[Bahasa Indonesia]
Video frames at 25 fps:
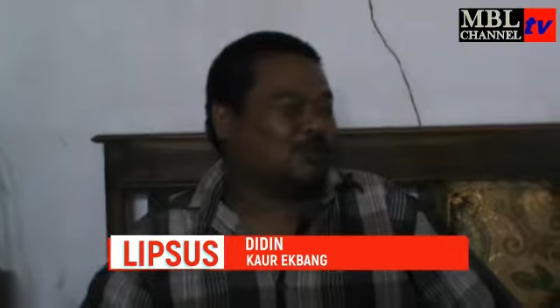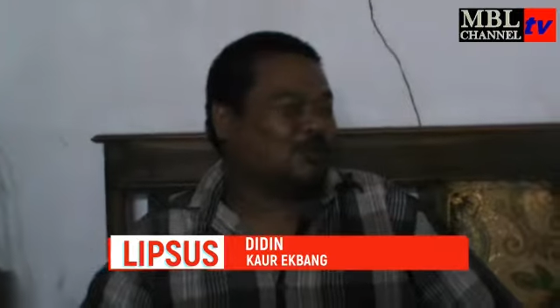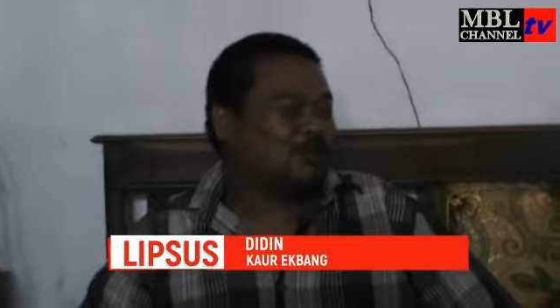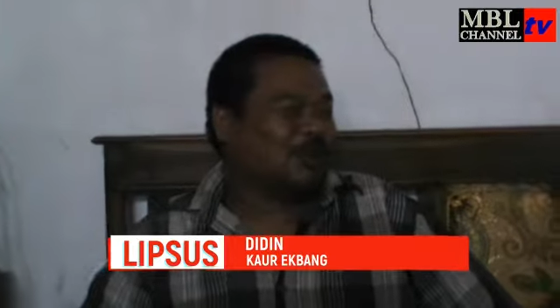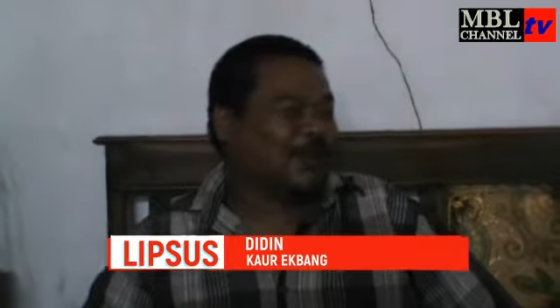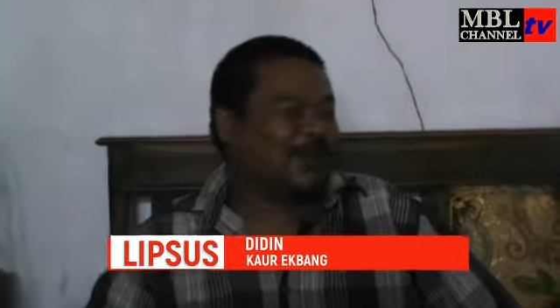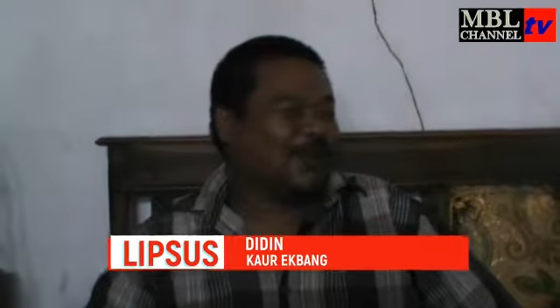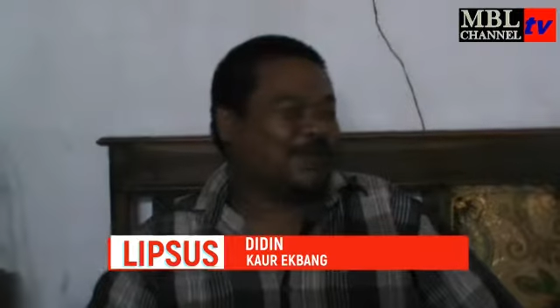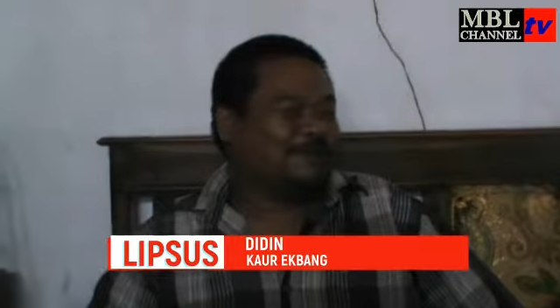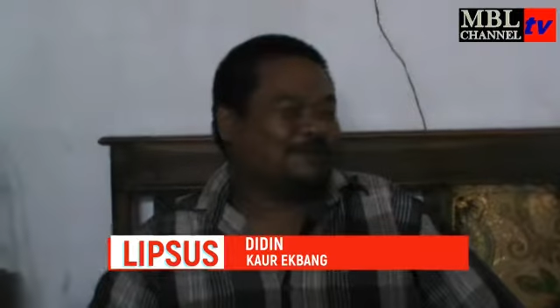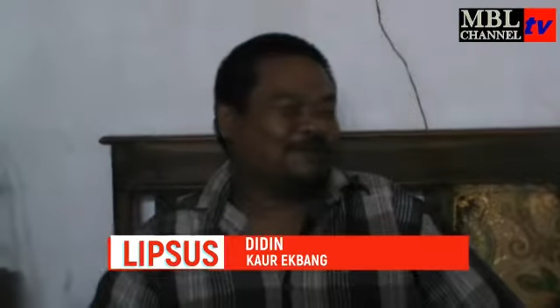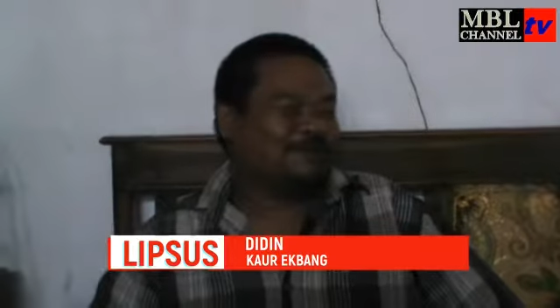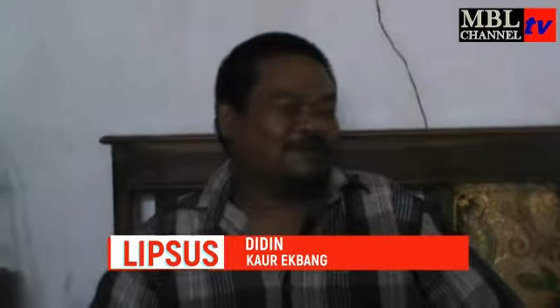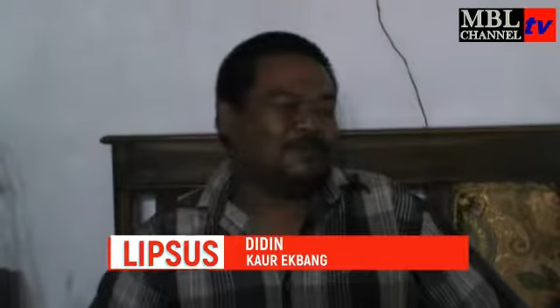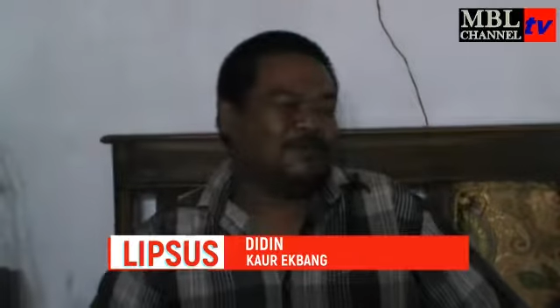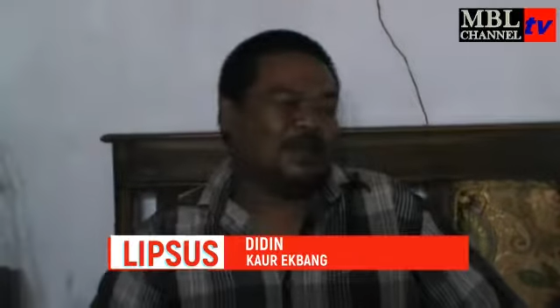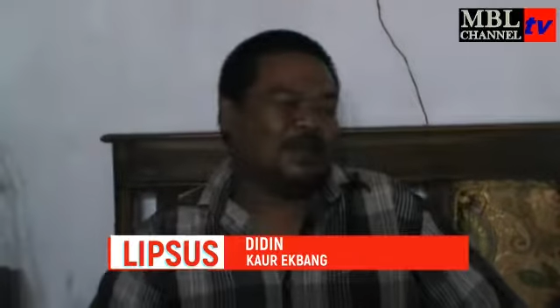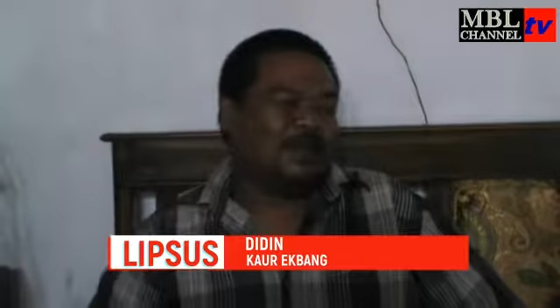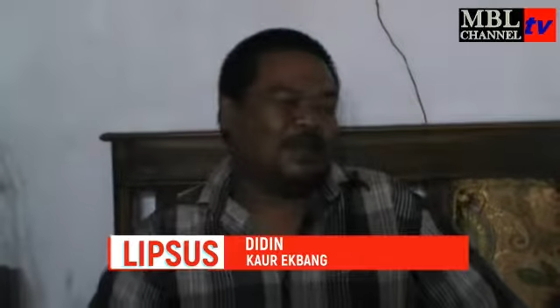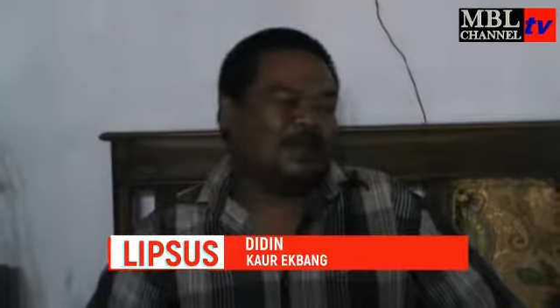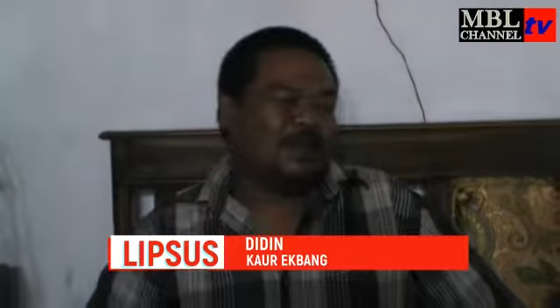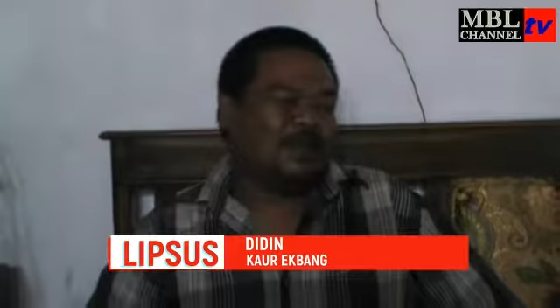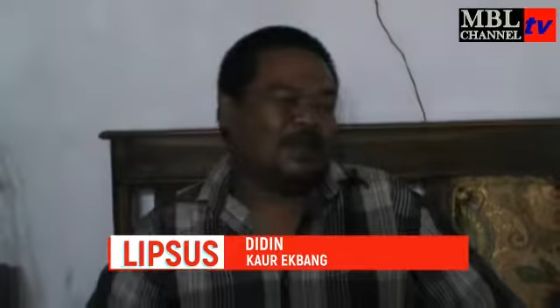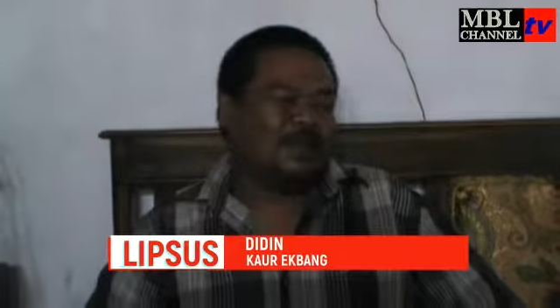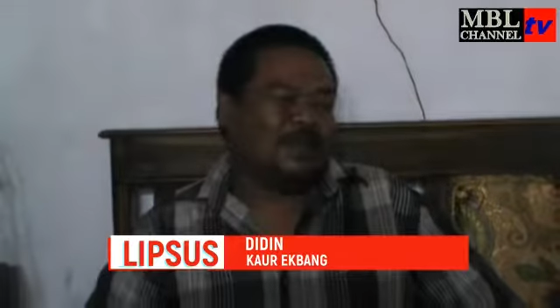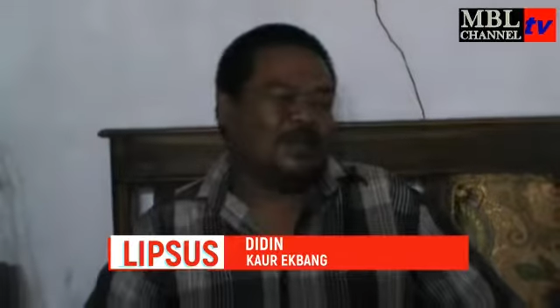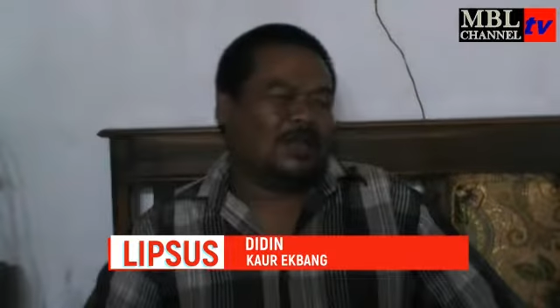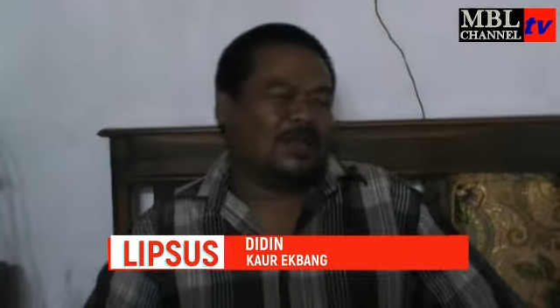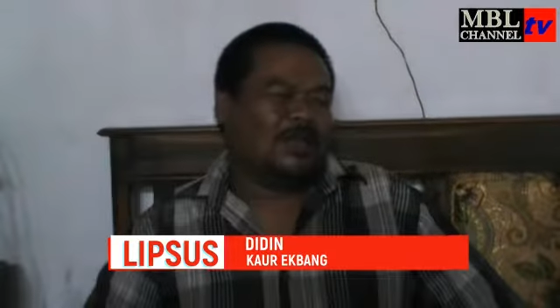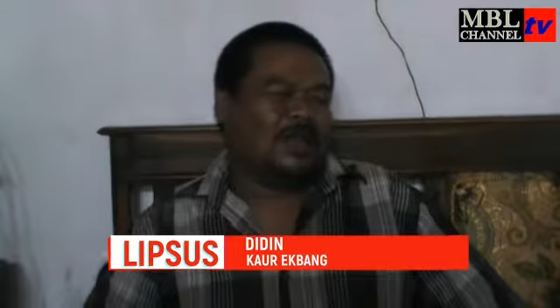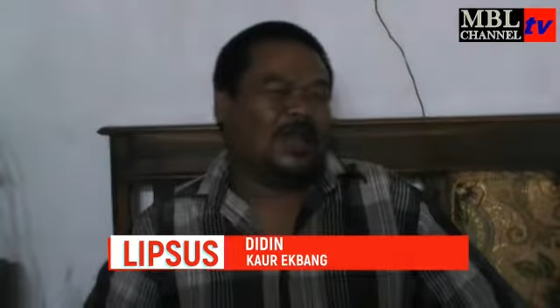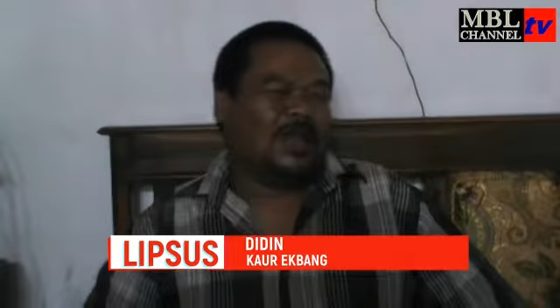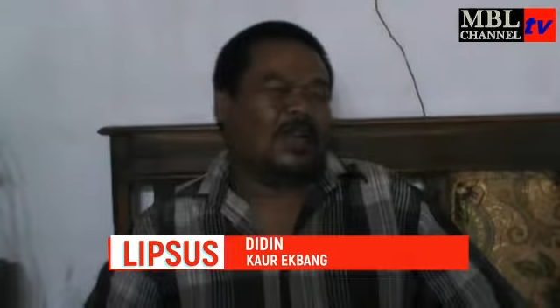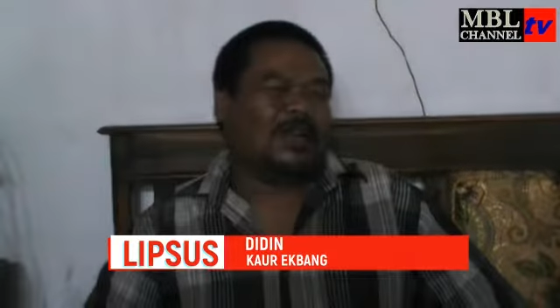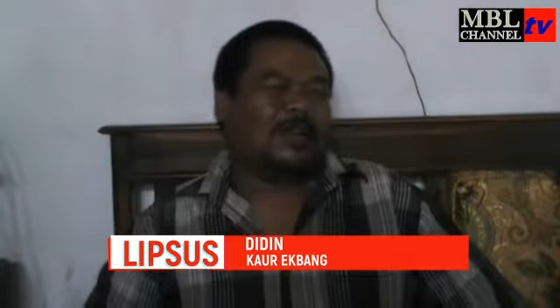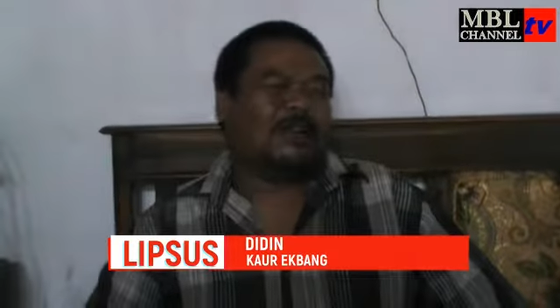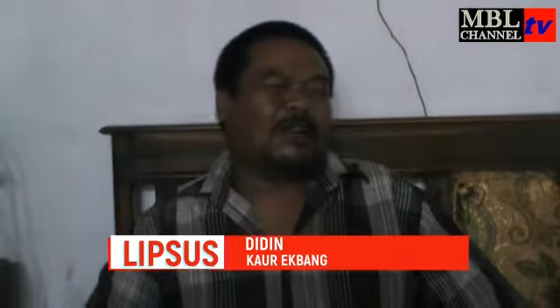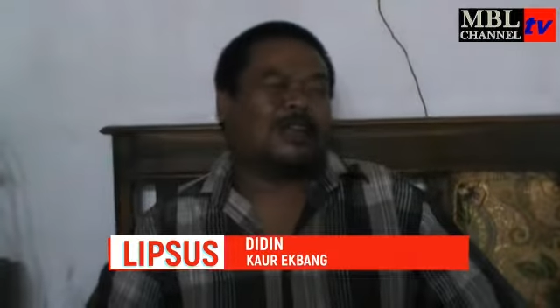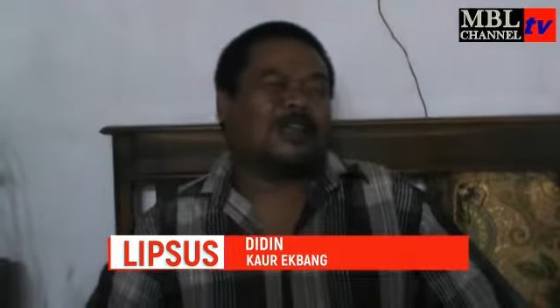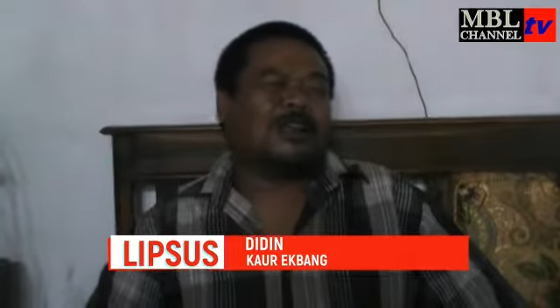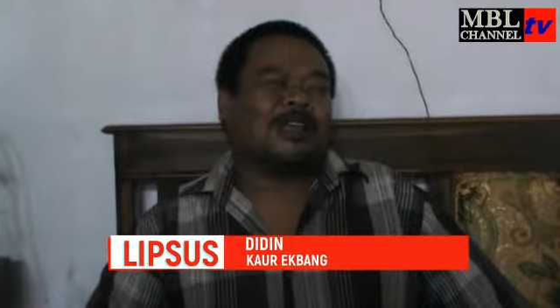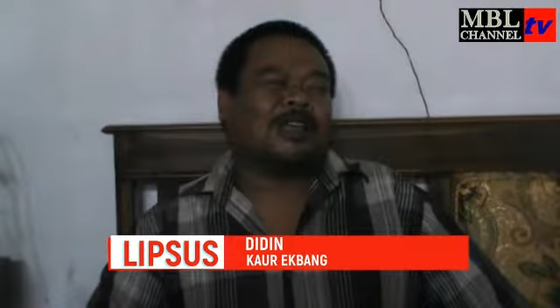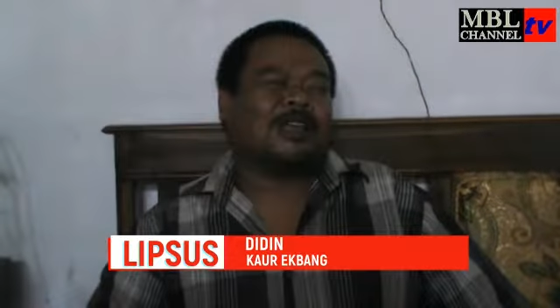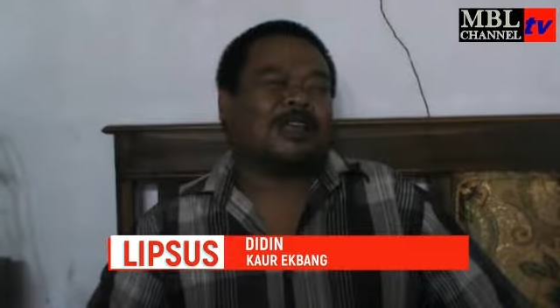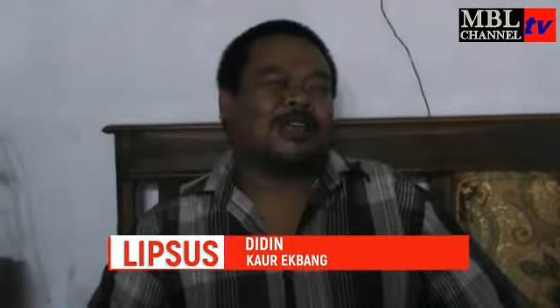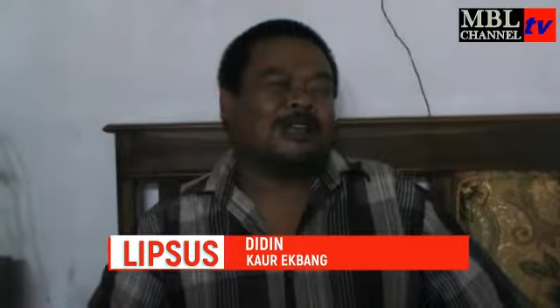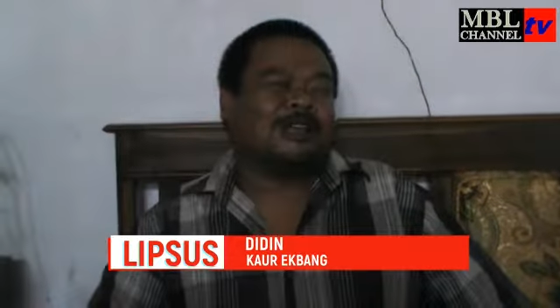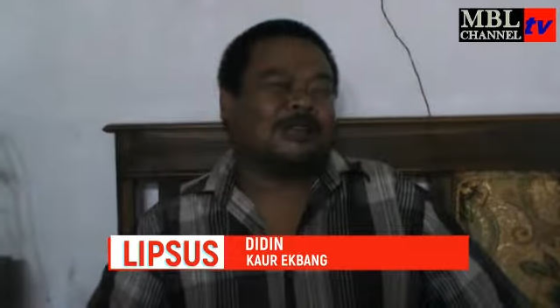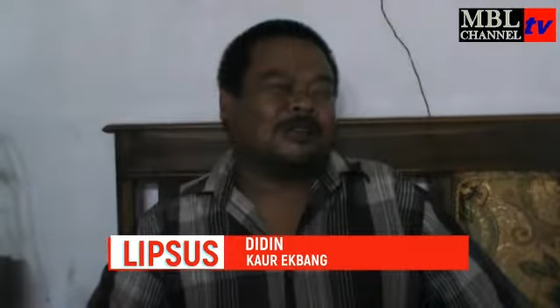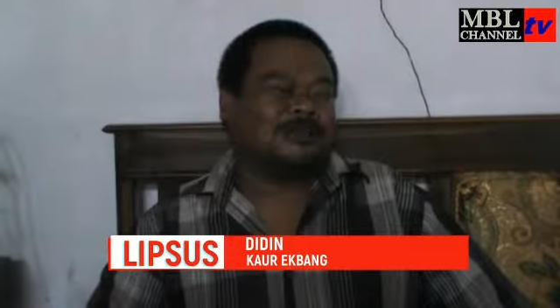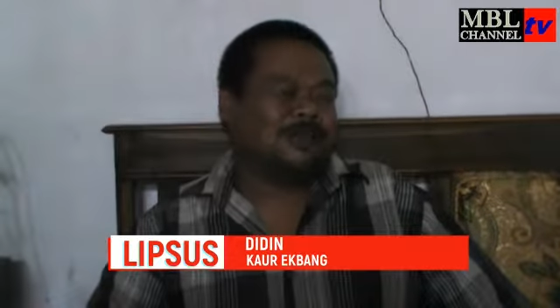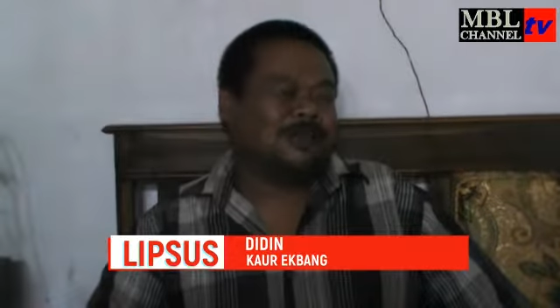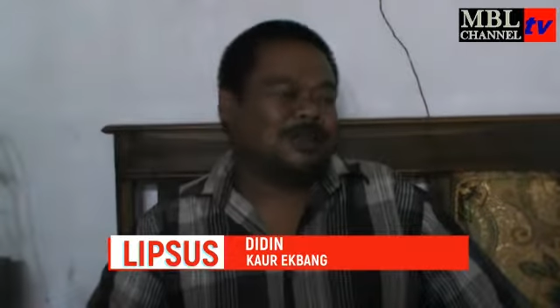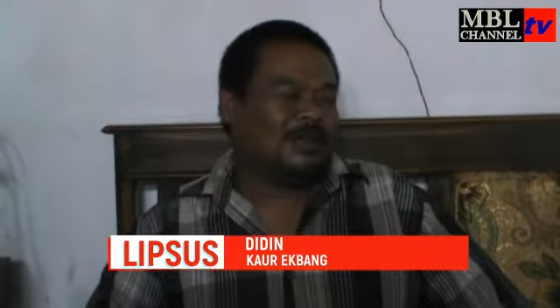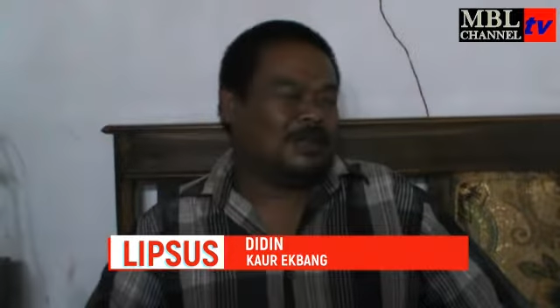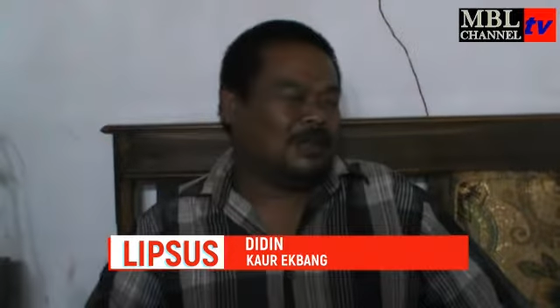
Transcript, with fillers: juga ya akhirnya